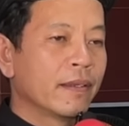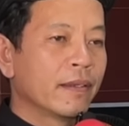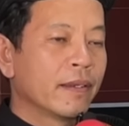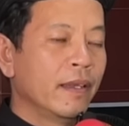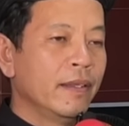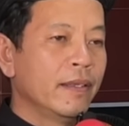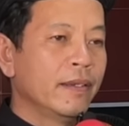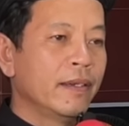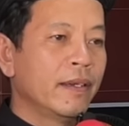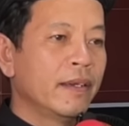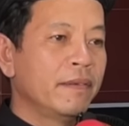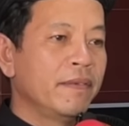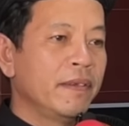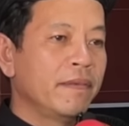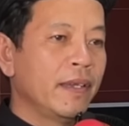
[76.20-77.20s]
Kính
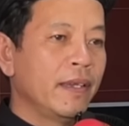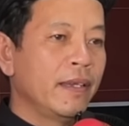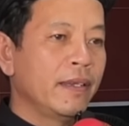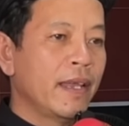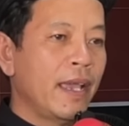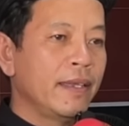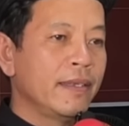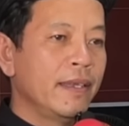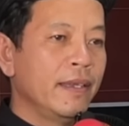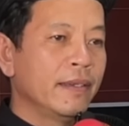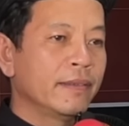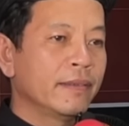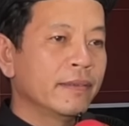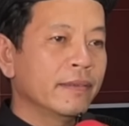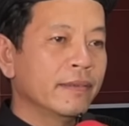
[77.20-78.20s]
thưa quý vị đại
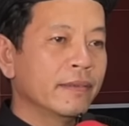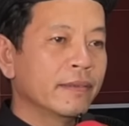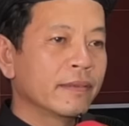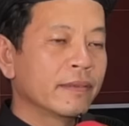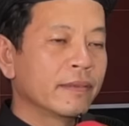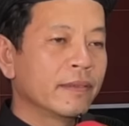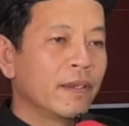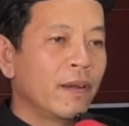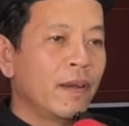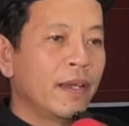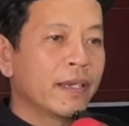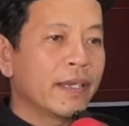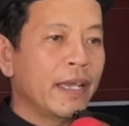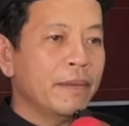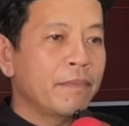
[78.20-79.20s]
diện
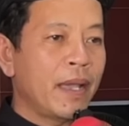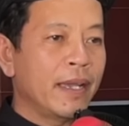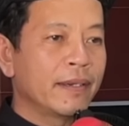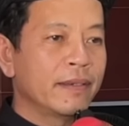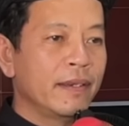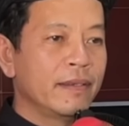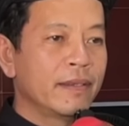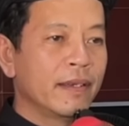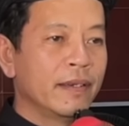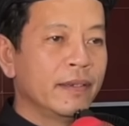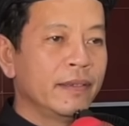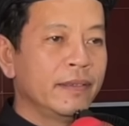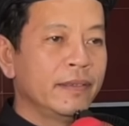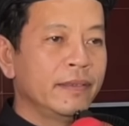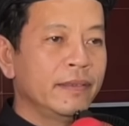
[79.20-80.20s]
cho các ban trị
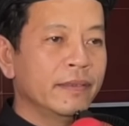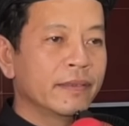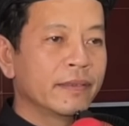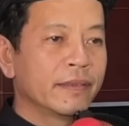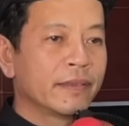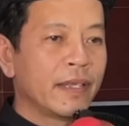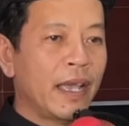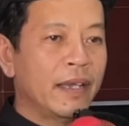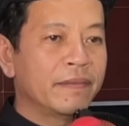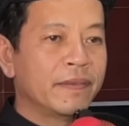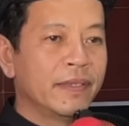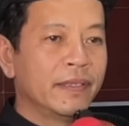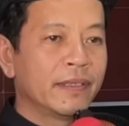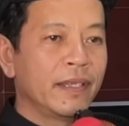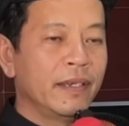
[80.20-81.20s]
sự xã
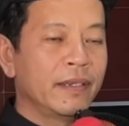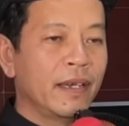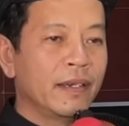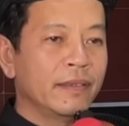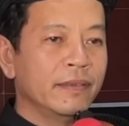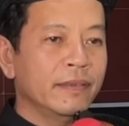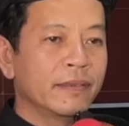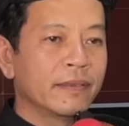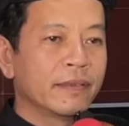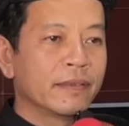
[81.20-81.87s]
phường thị trấn